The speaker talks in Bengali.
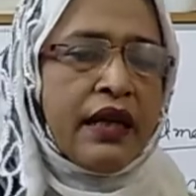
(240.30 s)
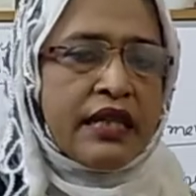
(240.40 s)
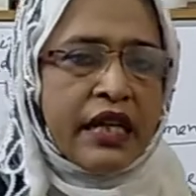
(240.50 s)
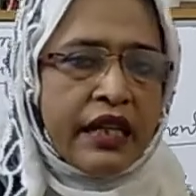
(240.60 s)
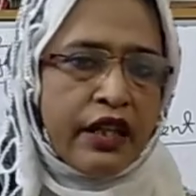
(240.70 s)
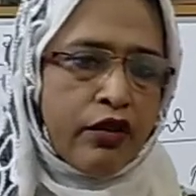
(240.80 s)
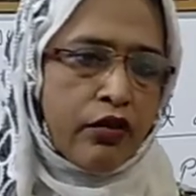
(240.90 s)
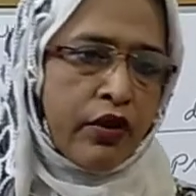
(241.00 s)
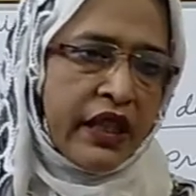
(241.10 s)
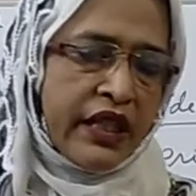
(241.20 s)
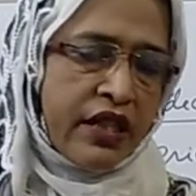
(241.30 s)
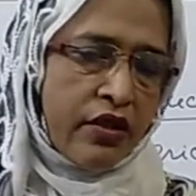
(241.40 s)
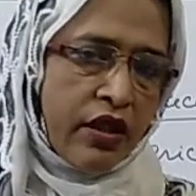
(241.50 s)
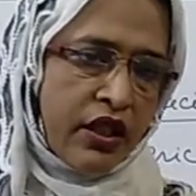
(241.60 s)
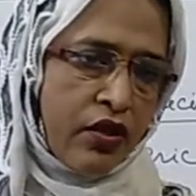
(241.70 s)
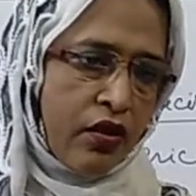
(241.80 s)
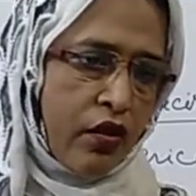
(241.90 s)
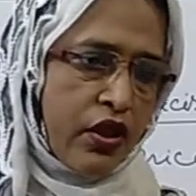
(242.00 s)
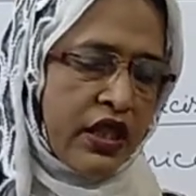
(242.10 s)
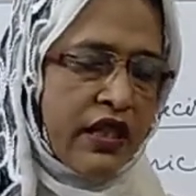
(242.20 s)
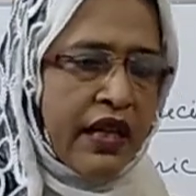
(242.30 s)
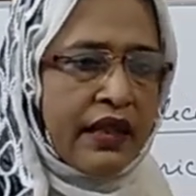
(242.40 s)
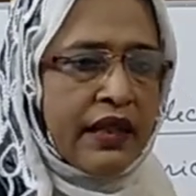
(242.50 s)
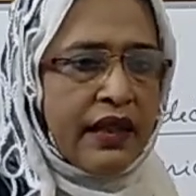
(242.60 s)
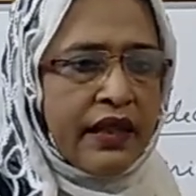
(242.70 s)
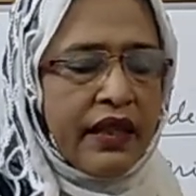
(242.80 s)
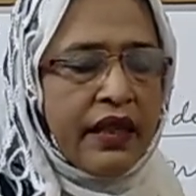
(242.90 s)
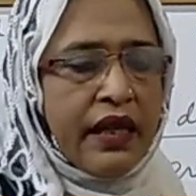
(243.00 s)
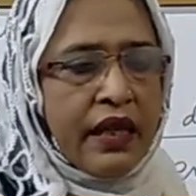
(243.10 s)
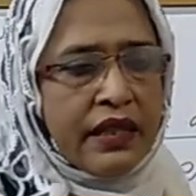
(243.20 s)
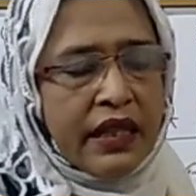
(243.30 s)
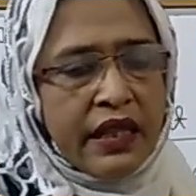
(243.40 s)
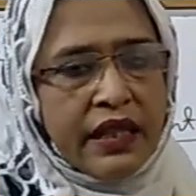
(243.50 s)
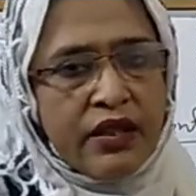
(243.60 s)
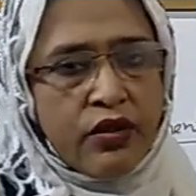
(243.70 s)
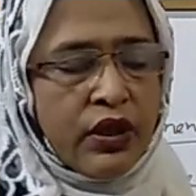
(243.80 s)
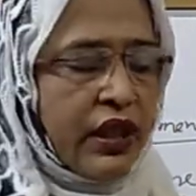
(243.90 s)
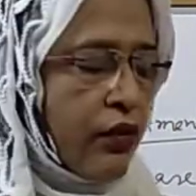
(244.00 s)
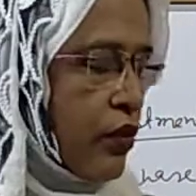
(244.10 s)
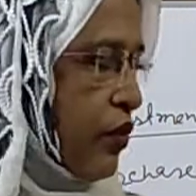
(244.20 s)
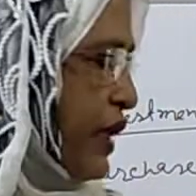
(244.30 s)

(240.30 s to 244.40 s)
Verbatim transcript: সেখানে কোনো ইনস্টলেশন কস্ট না থাকে সেখানে যদি কোনো